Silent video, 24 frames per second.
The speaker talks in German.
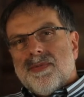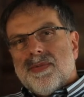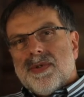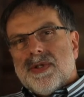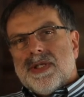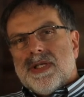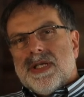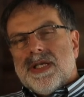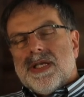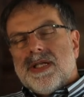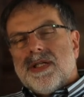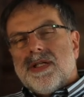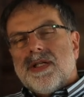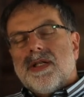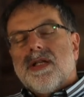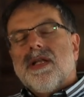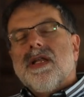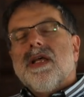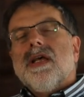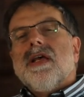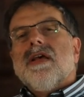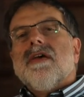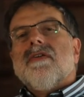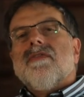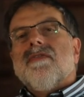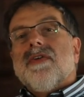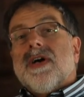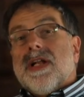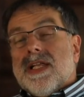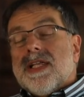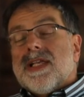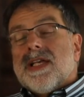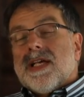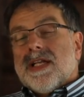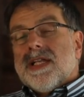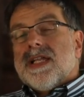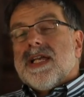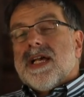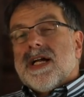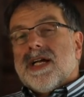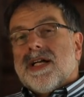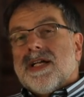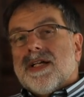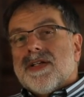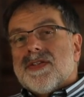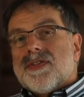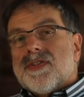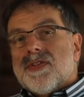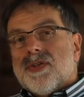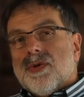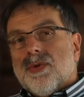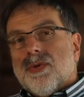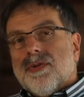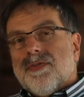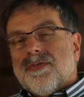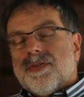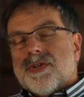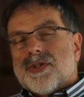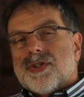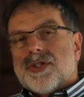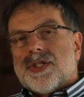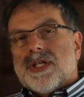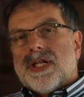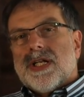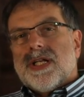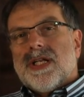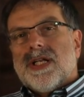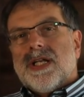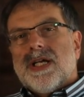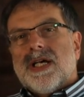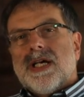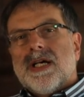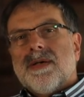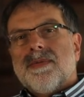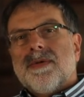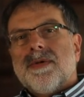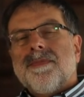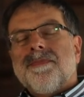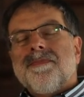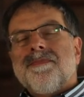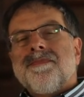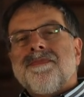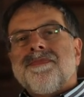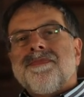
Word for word: begegnen, weil ich ja die Aggression verstanden habe.